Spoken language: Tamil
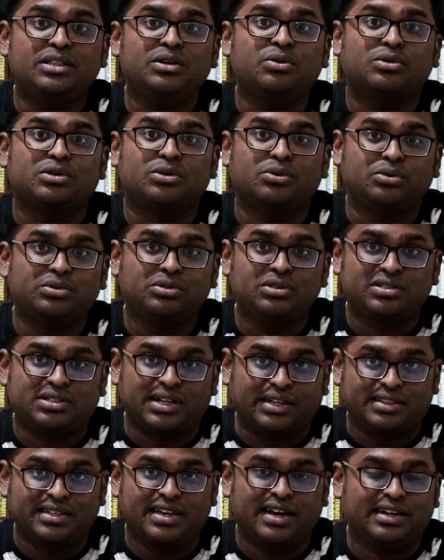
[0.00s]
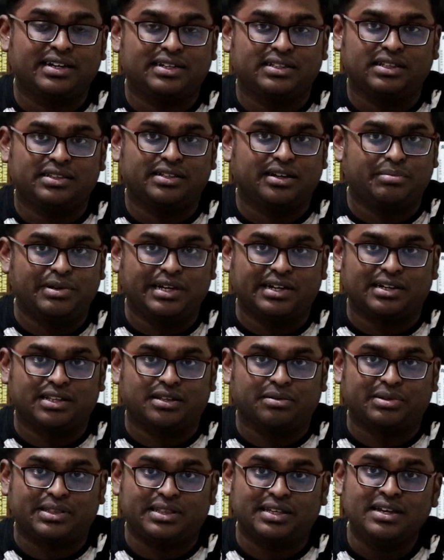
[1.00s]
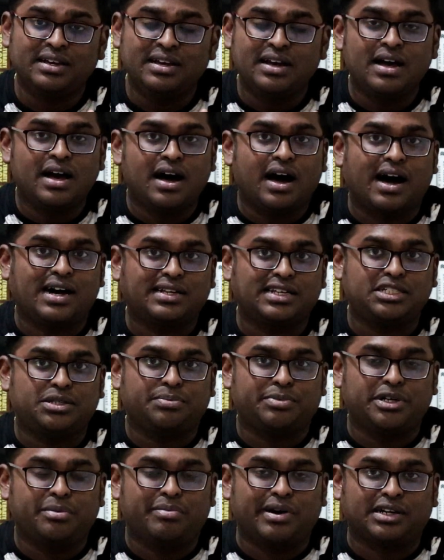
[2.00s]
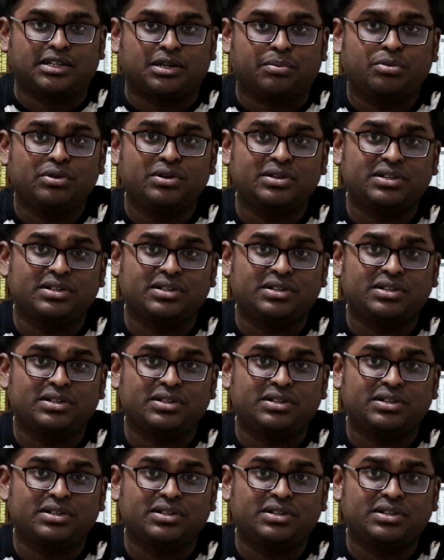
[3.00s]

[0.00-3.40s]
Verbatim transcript: எது ஒரு உந்து சக்தியாக இருந்தது அப்படிங்கிறத பற்றி ஆராய்ச்சி பண்ணி பார்க்குறப்போ